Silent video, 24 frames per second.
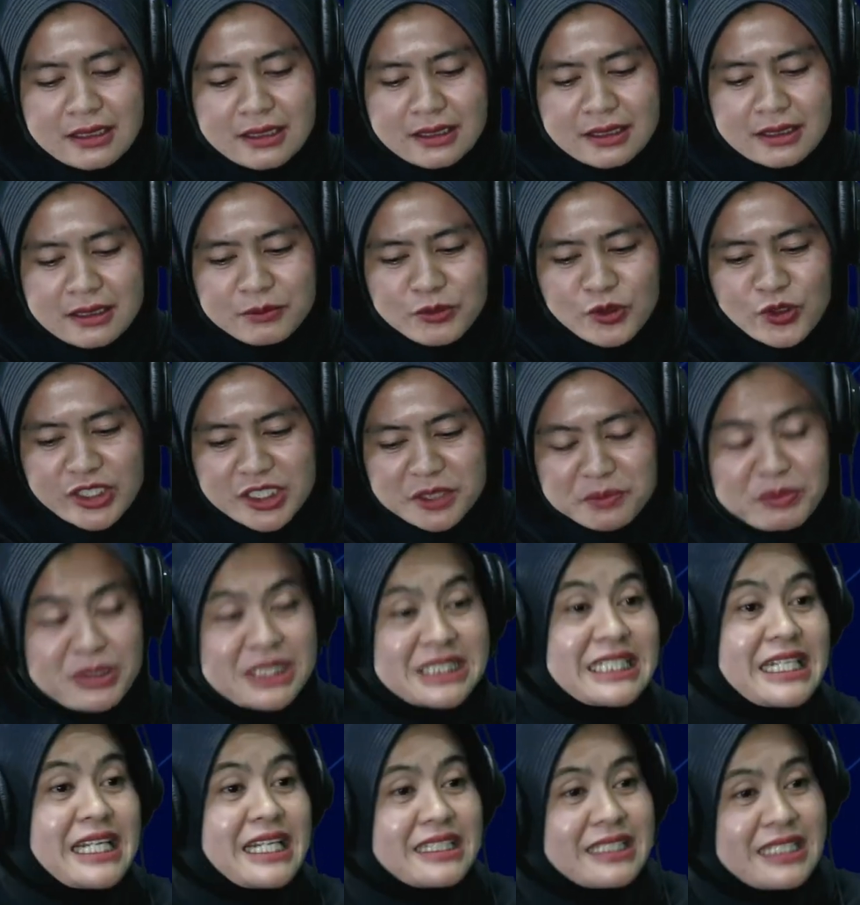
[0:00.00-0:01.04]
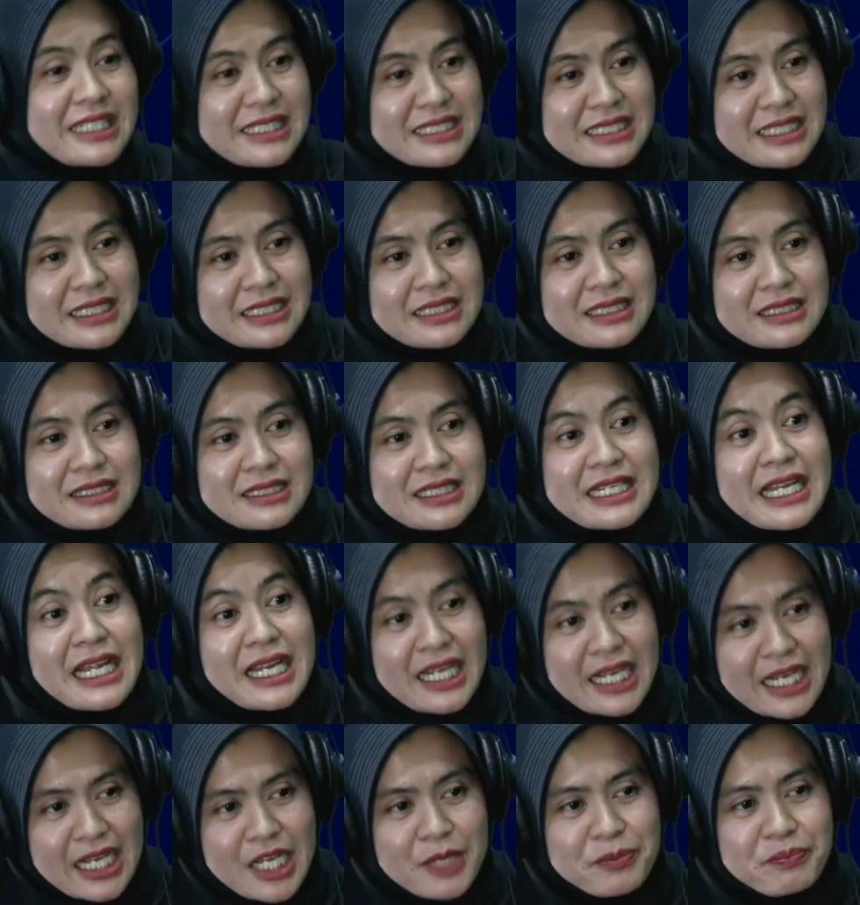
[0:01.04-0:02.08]
mungkin peseratannya tidak
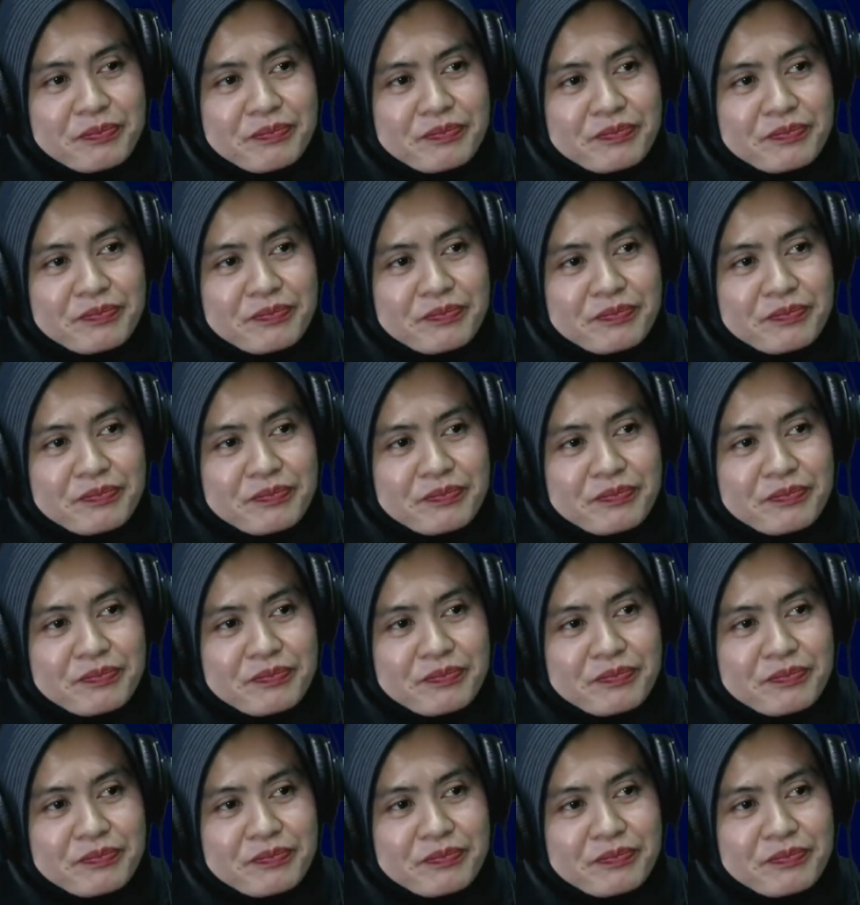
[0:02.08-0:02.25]
lengkap